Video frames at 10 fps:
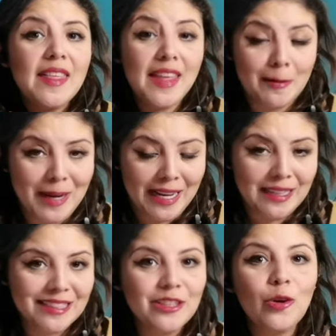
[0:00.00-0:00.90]
del
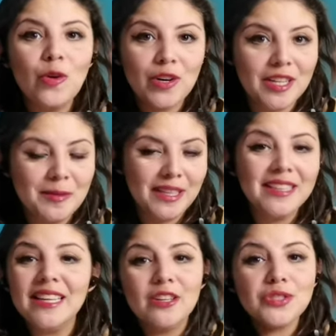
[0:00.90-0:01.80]
mal
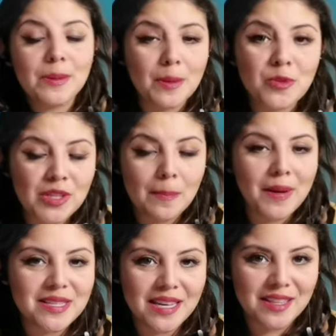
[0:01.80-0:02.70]
horrible que no sabemos qué
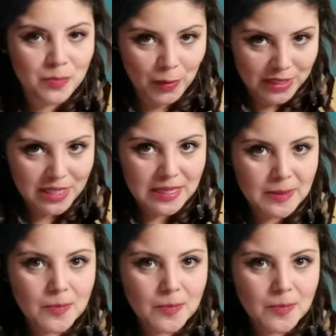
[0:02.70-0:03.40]
pasa después